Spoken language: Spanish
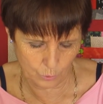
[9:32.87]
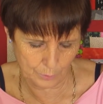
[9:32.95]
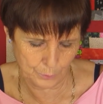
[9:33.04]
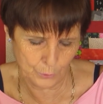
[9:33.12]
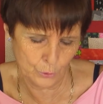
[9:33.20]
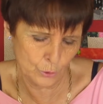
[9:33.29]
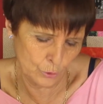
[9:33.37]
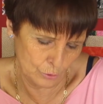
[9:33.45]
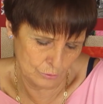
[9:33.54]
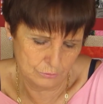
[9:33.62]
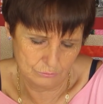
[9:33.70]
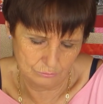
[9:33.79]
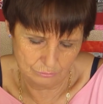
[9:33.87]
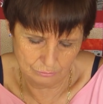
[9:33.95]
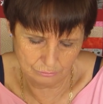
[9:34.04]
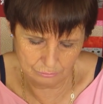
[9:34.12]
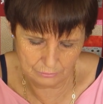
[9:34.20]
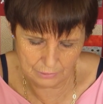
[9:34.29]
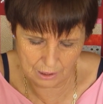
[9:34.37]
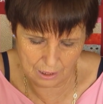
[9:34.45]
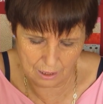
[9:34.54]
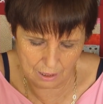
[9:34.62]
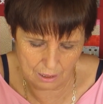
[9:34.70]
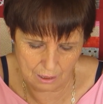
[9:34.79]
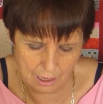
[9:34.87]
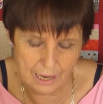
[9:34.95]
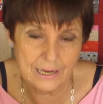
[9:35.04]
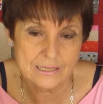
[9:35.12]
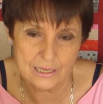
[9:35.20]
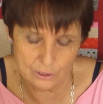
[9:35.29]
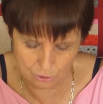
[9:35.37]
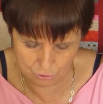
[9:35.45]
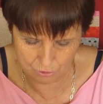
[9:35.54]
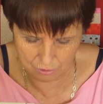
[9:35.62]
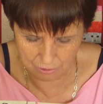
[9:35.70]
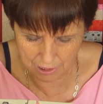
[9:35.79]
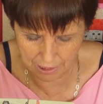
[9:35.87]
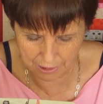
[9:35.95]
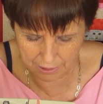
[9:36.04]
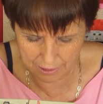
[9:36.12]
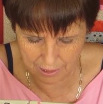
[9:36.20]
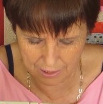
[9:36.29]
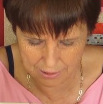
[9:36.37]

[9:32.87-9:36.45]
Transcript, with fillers: cuerpo al exterior. La rejilla al